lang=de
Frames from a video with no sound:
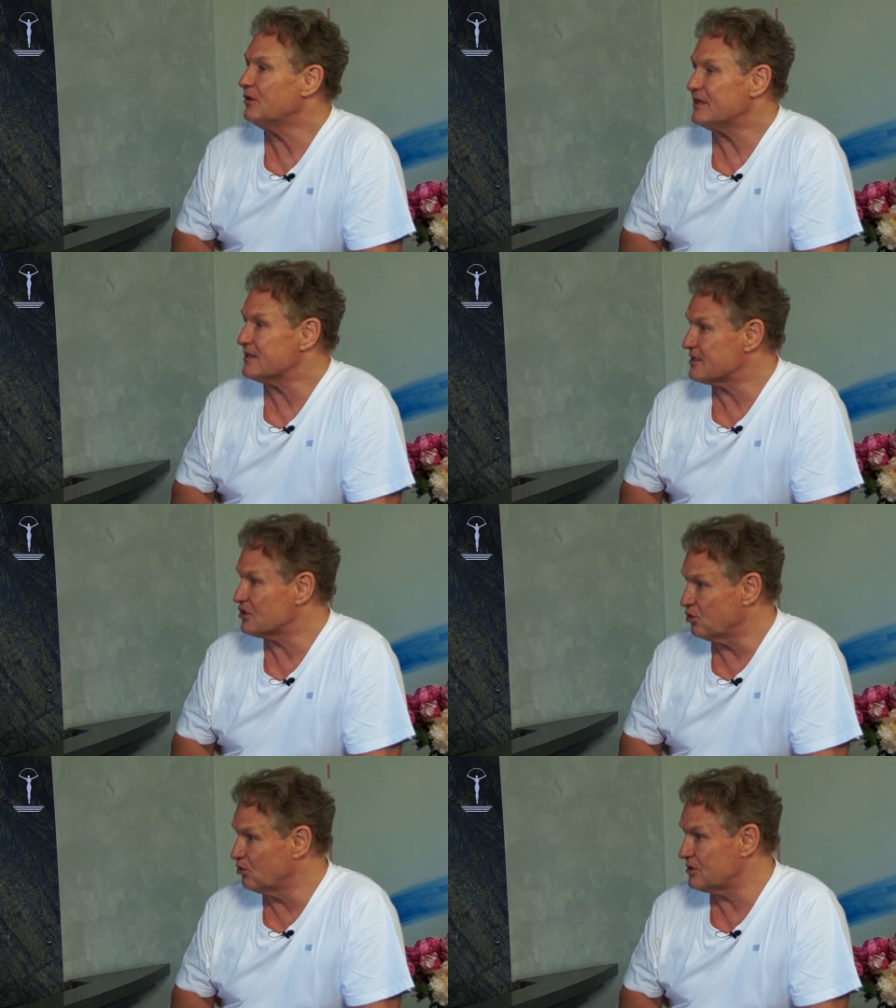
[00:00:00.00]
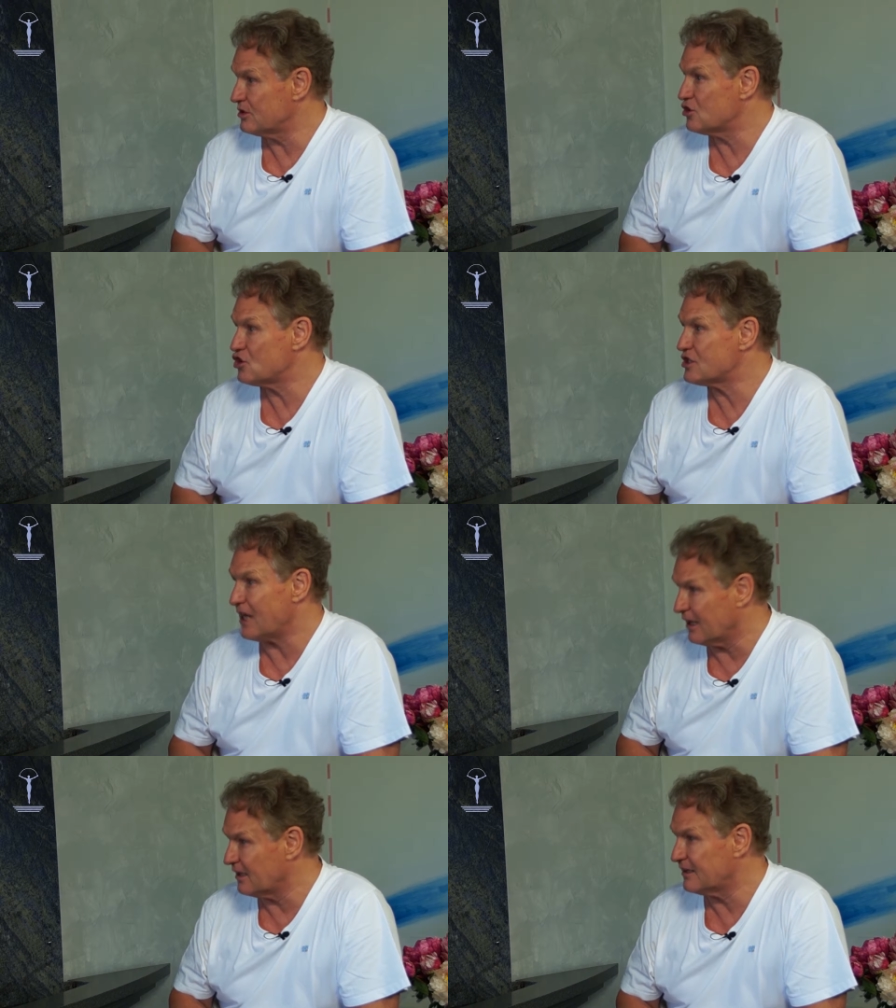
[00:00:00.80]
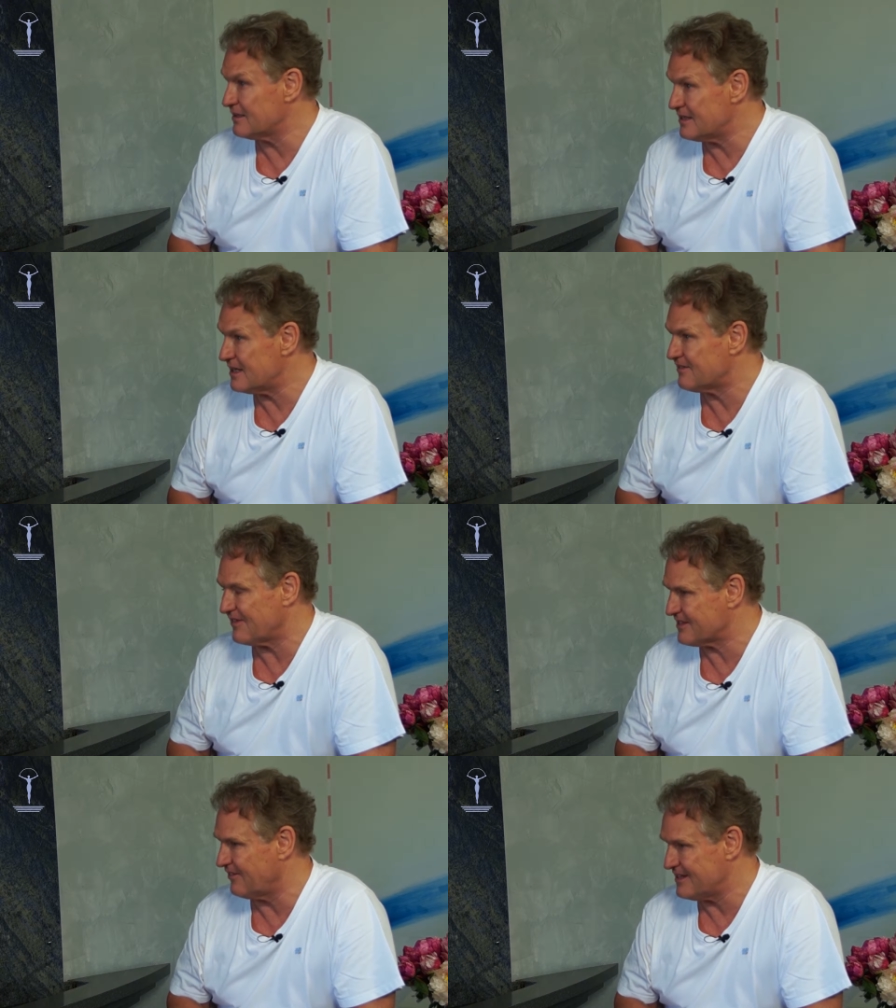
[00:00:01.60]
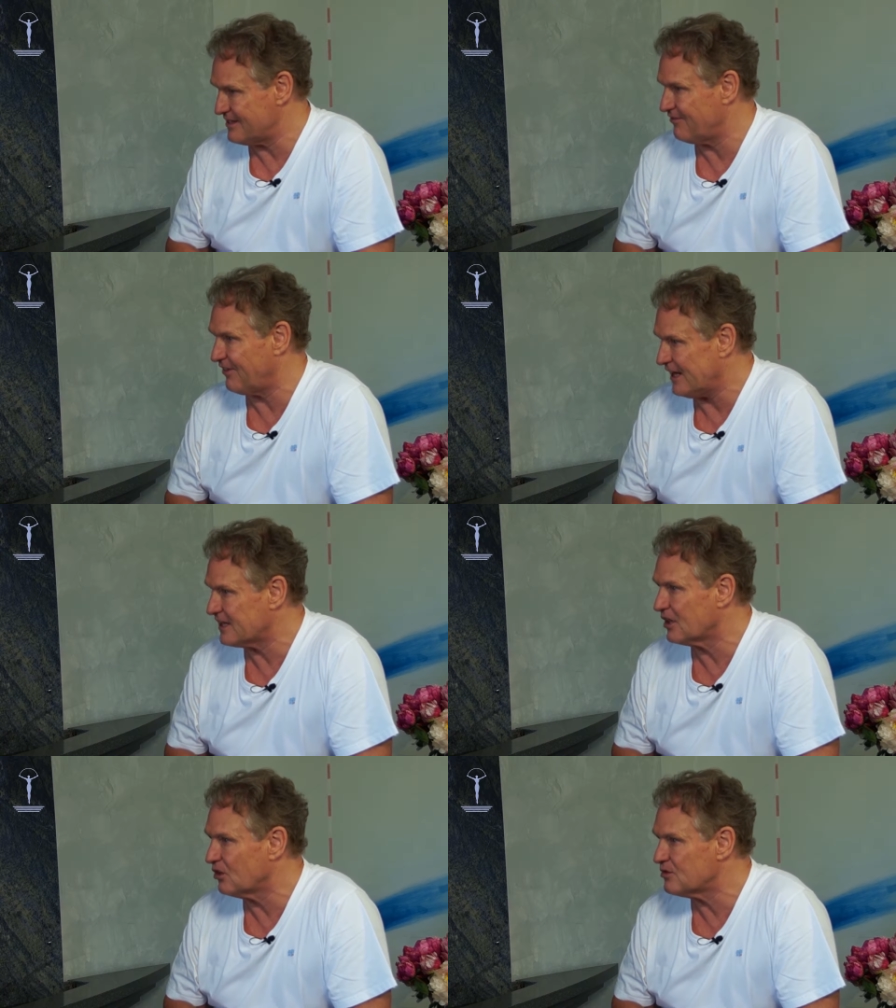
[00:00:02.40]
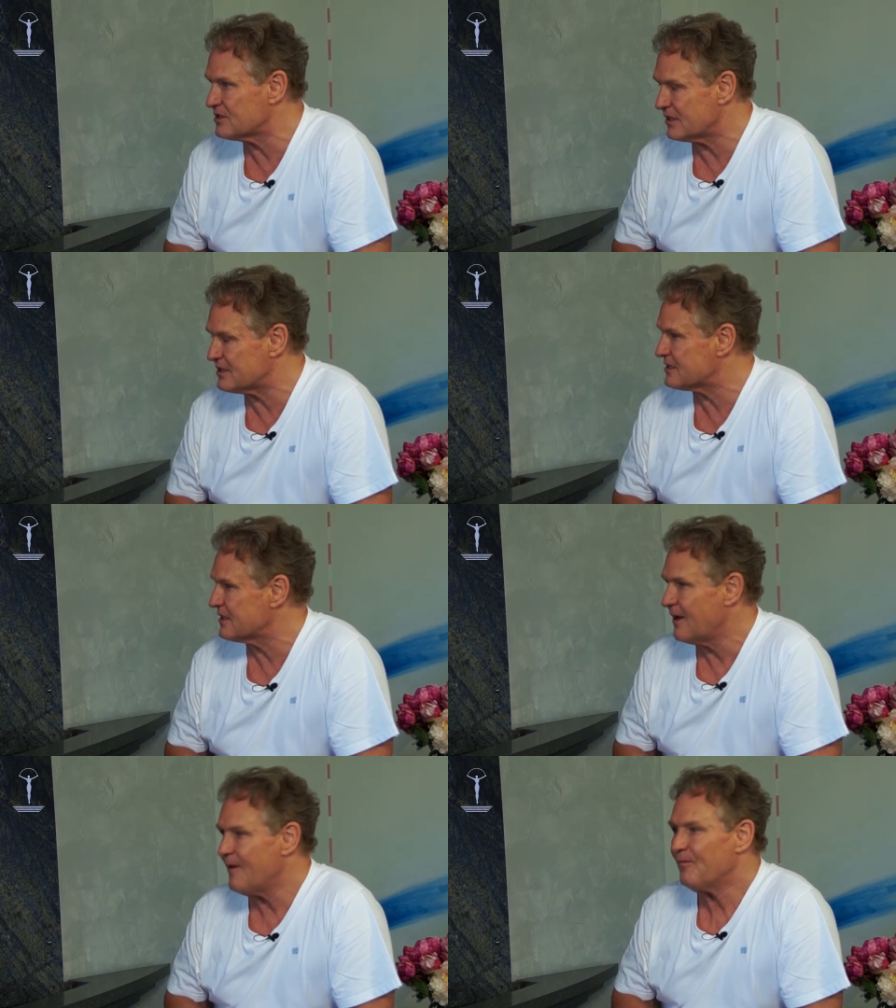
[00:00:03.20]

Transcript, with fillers: dieses tote, starre Gesicht, was quasi faltenlos ist, mhm.